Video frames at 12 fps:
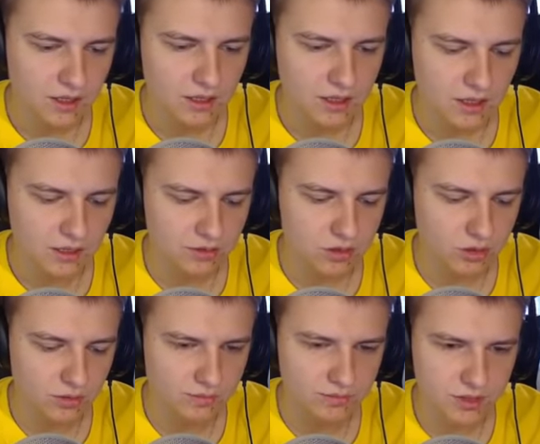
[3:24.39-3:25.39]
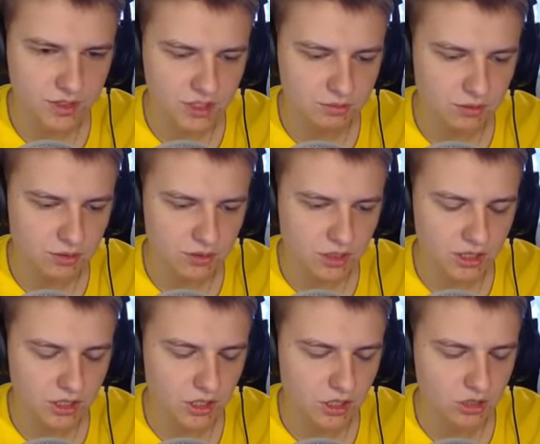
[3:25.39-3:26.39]
Так, все. Сейчас будет... А
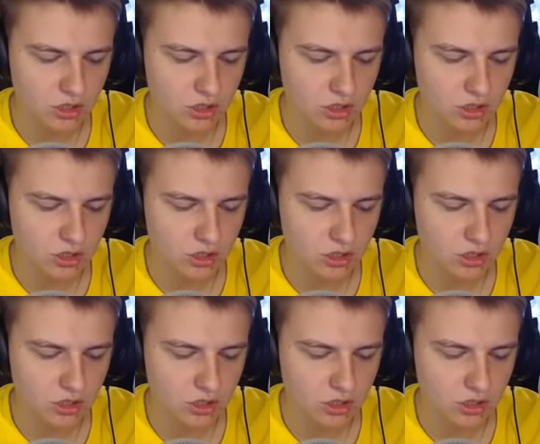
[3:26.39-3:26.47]
нет,